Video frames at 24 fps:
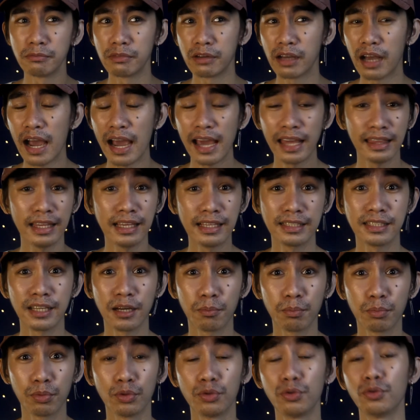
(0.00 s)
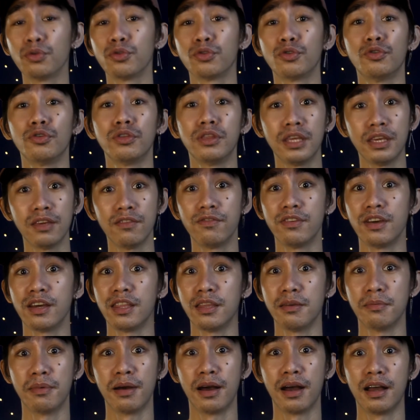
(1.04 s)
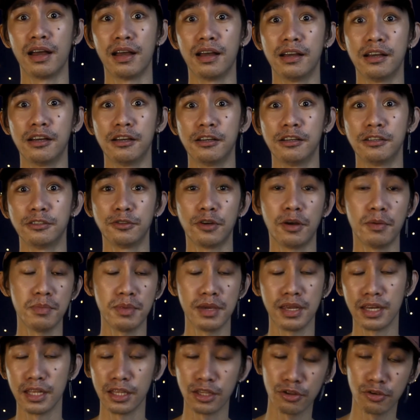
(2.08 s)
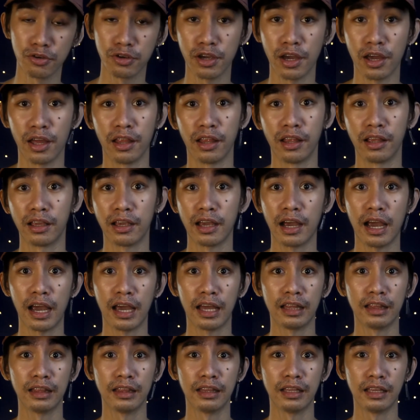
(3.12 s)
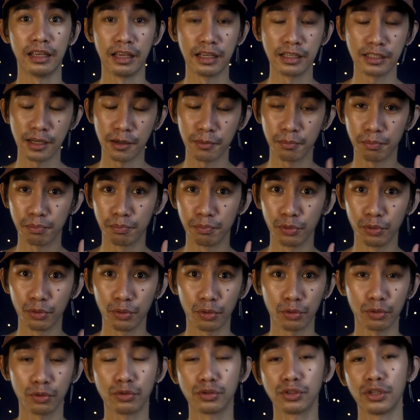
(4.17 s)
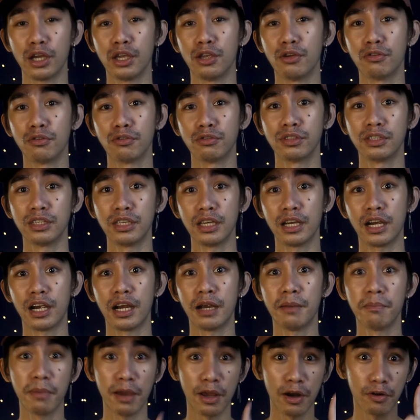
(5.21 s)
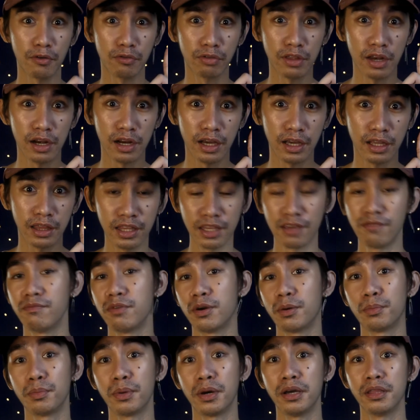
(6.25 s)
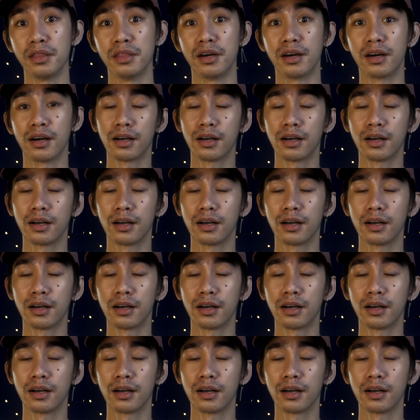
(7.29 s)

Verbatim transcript: kahit isang produktong Nivea, di ba? So, aminin nyo yan. Kahit isang produkto sa inyong CR, meron talagang need for product.